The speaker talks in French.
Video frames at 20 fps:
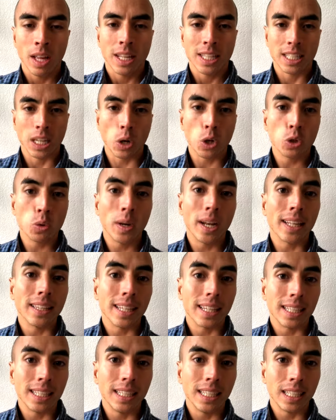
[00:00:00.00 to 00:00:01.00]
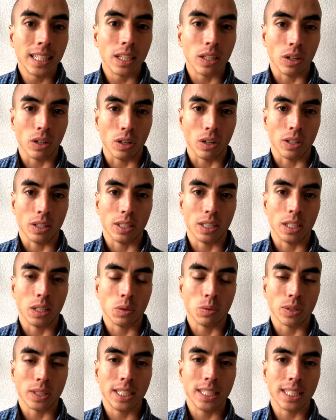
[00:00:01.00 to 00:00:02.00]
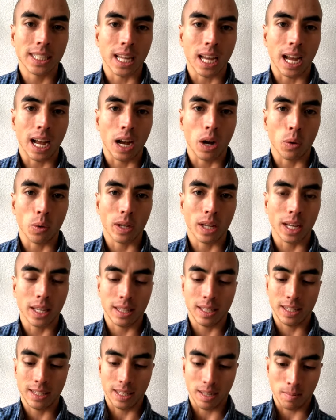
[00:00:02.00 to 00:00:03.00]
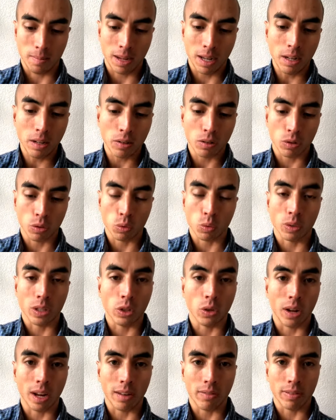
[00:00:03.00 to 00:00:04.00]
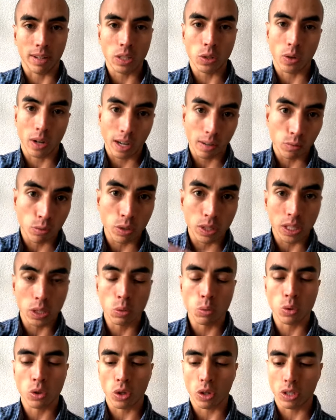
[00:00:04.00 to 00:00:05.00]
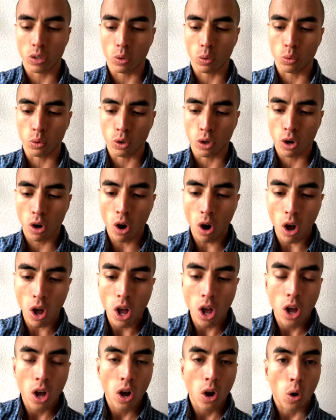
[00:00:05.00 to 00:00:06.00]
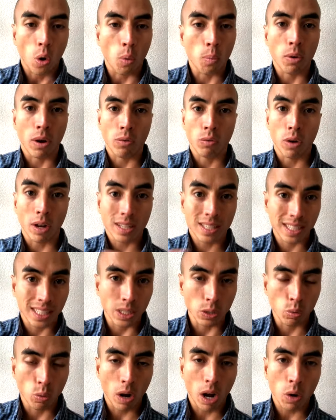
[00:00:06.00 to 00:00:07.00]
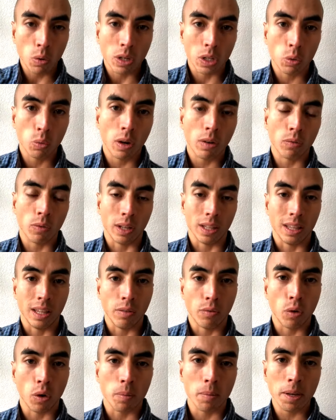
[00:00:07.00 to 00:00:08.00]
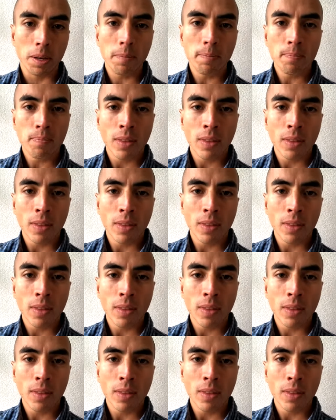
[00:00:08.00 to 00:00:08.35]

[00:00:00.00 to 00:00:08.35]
Ça rejoint la technique euh, qui consiste à regarder ses mains quand on est dans la phase. On rêve lucide ou sortir du corps. On peut avoir six doigts où les doigts vont être déformés.